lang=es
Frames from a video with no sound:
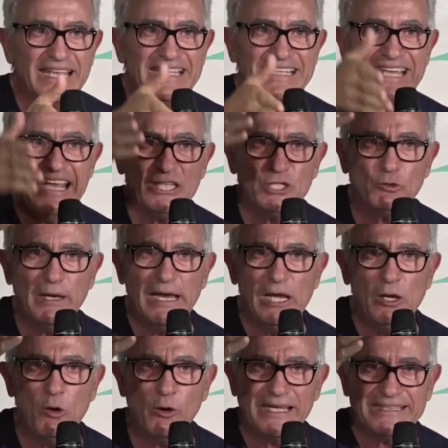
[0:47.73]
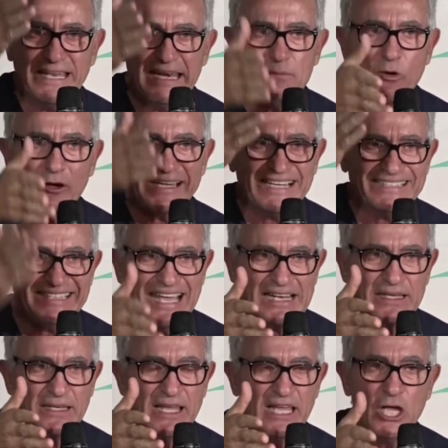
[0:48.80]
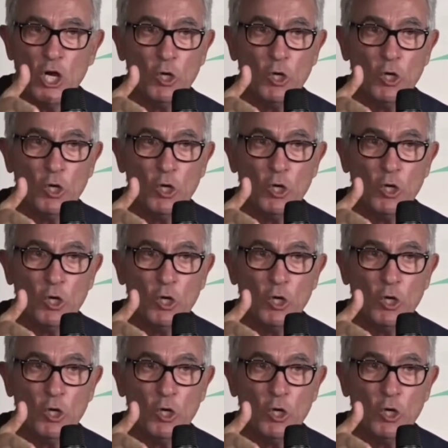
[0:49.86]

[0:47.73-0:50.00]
Y eso es lo que tenemos que hacer.